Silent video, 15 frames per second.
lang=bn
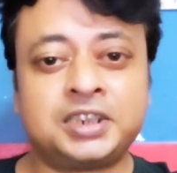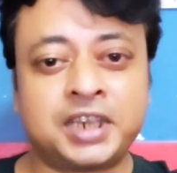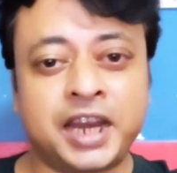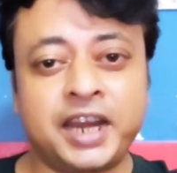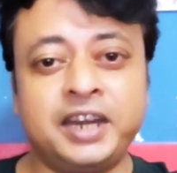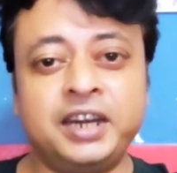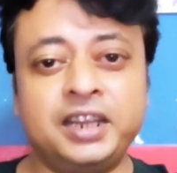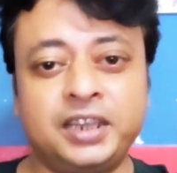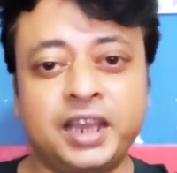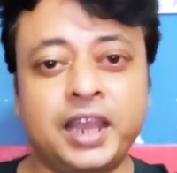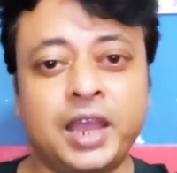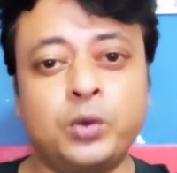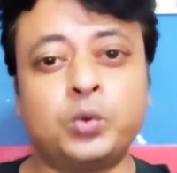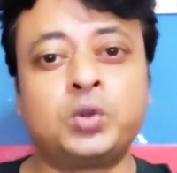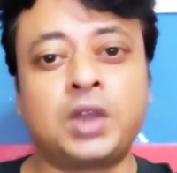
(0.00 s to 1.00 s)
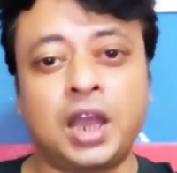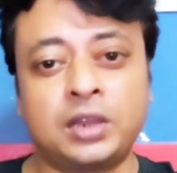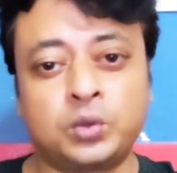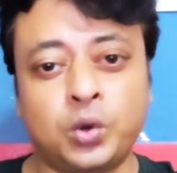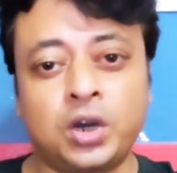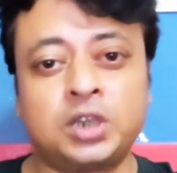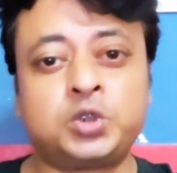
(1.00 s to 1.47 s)
সেই নীতিকে
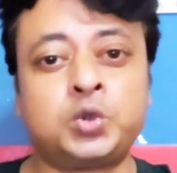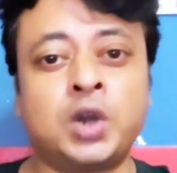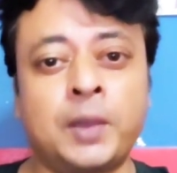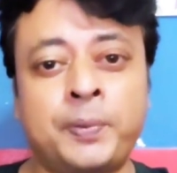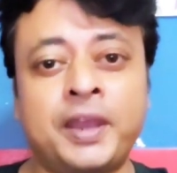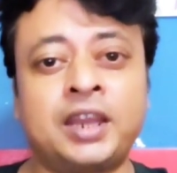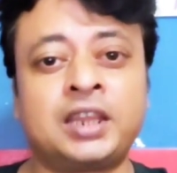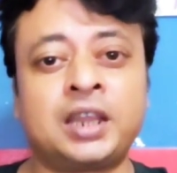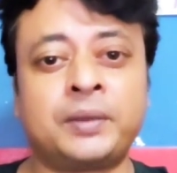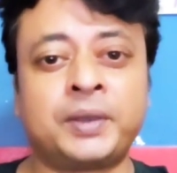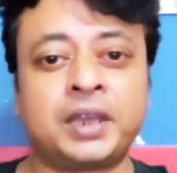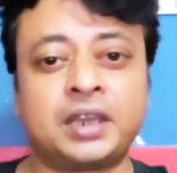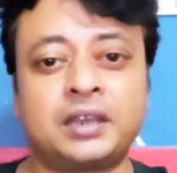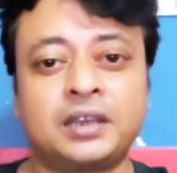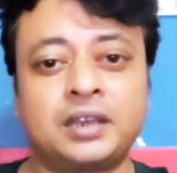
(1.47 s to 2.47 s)
উৎখাত করে ছুঁড়ে ফেলে দেবে